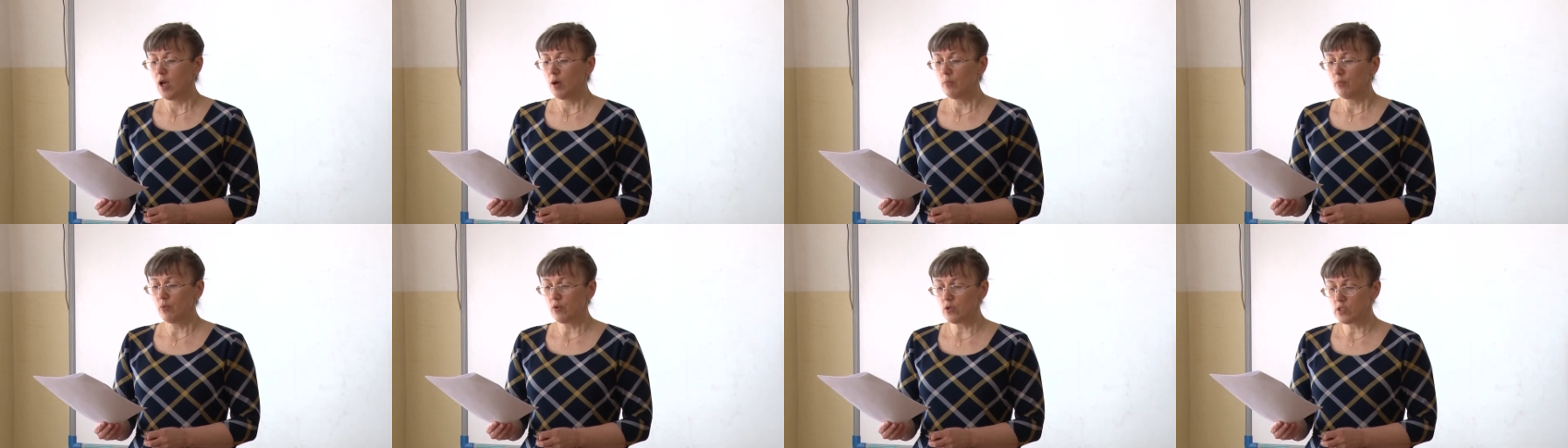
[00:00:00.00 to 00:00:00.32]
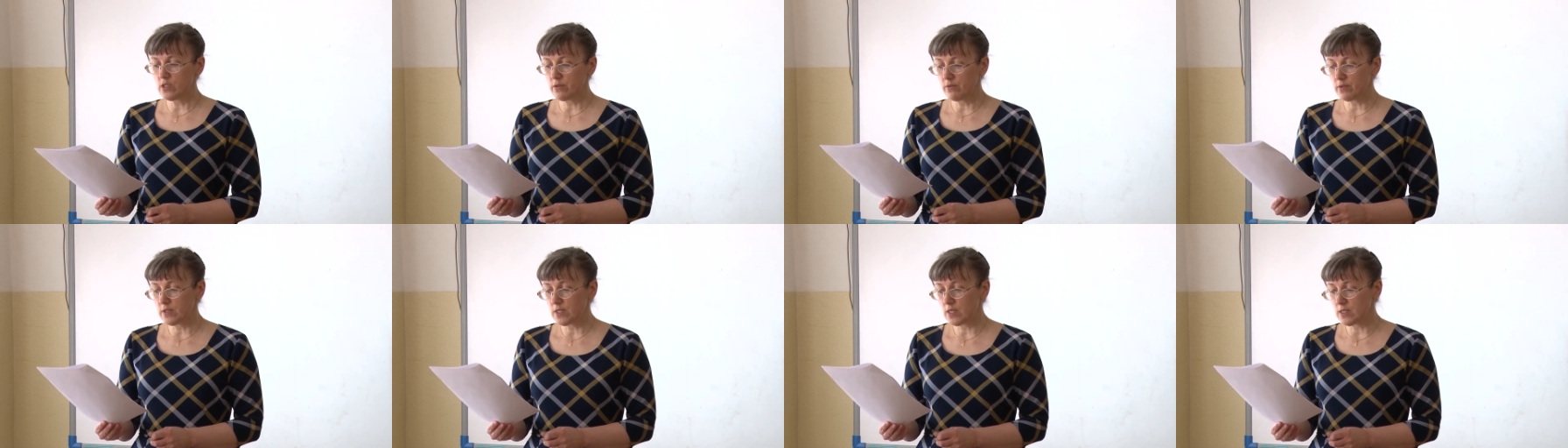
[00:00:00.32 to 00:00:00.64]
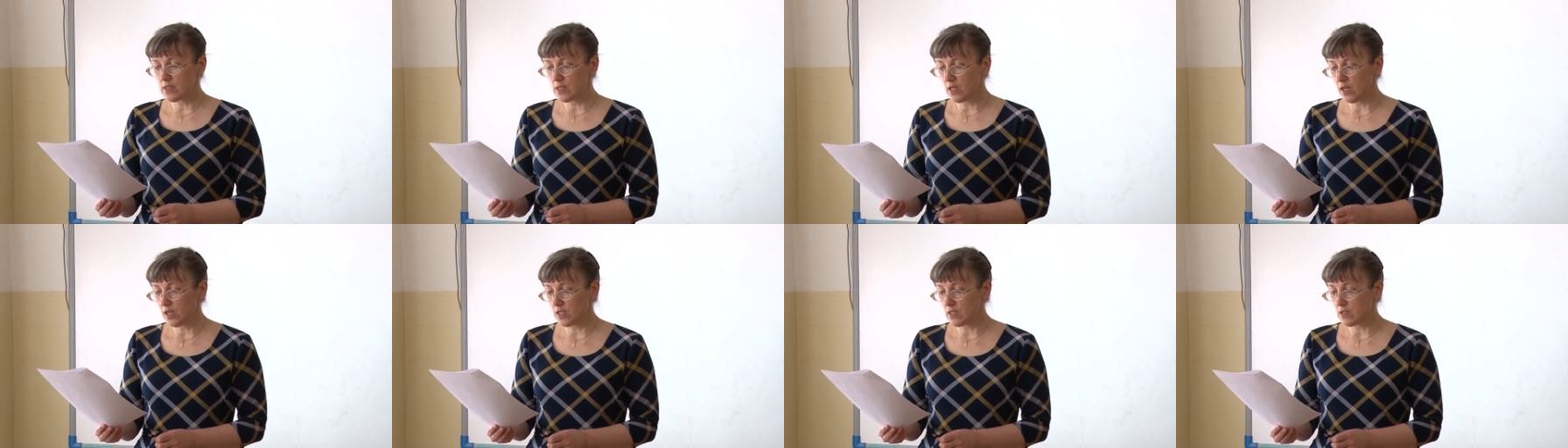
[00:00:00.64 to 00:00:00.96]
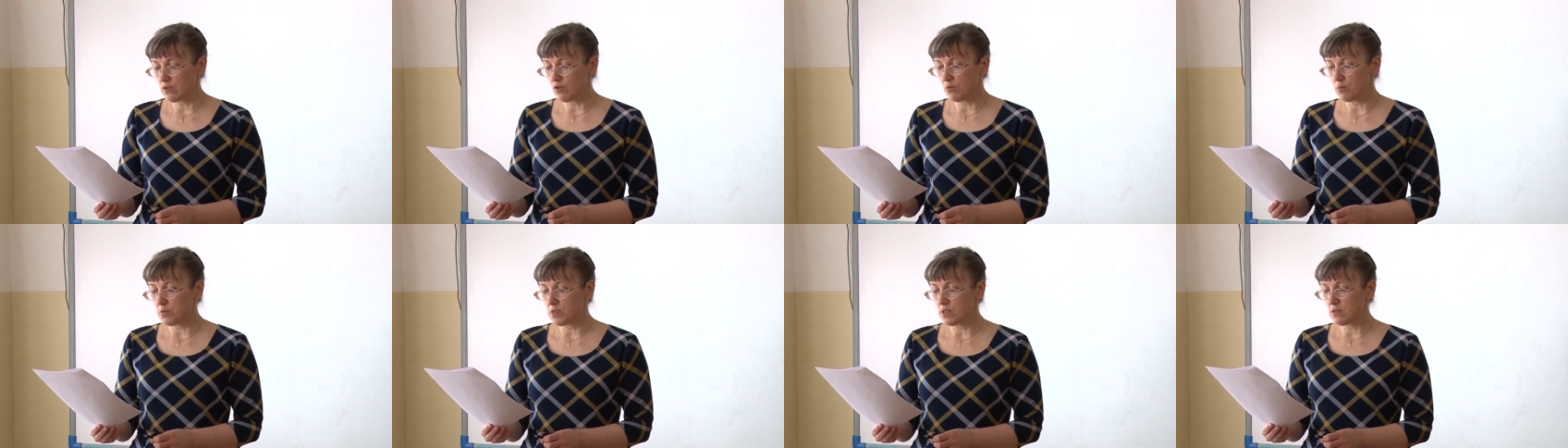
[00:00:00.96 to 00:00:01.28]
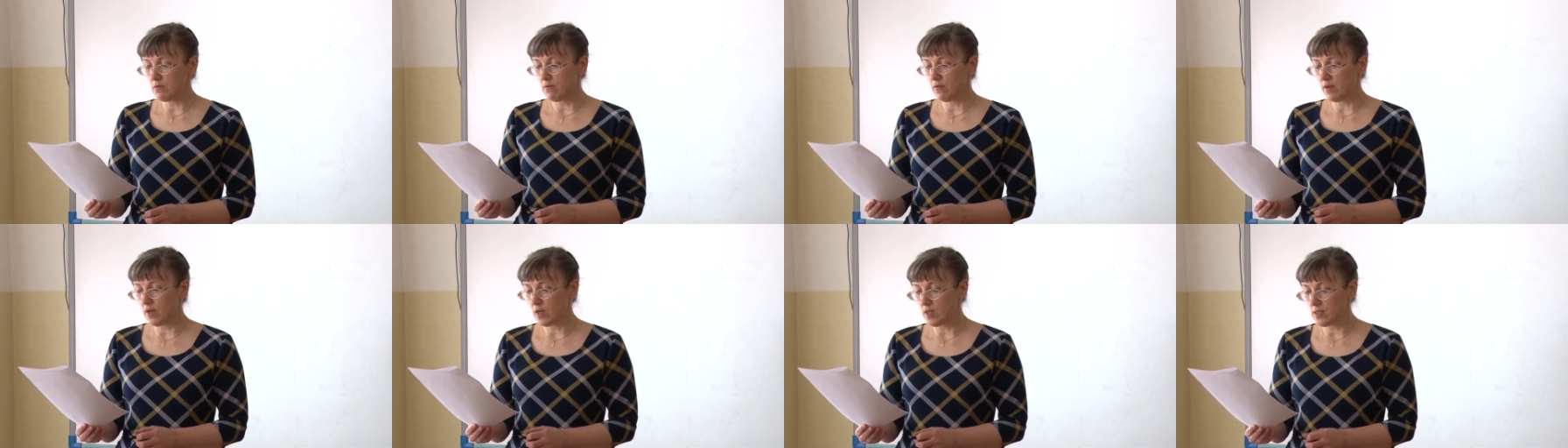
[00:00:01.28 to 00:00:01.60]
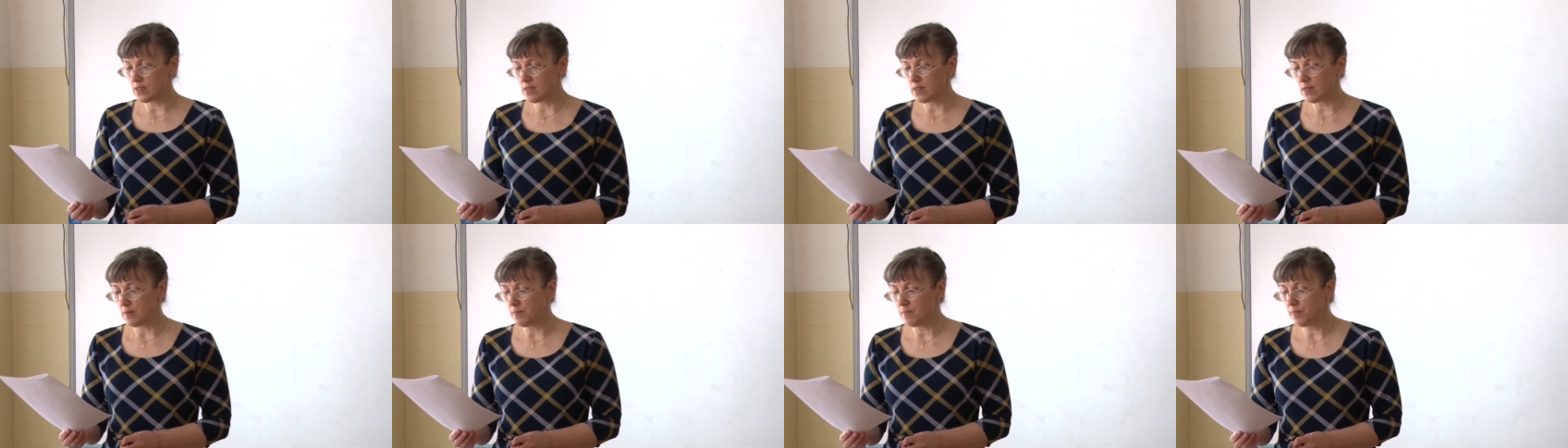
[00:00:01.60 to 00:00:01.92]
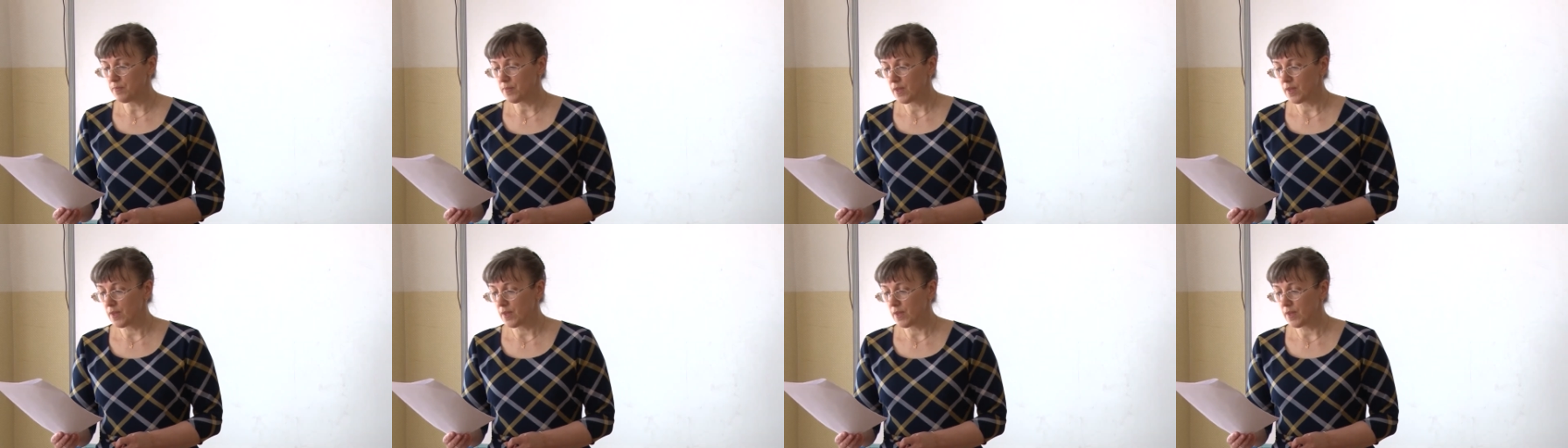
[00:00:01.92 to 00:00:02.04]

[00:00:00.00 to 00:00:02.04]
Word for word: Пользоваться средствами связи,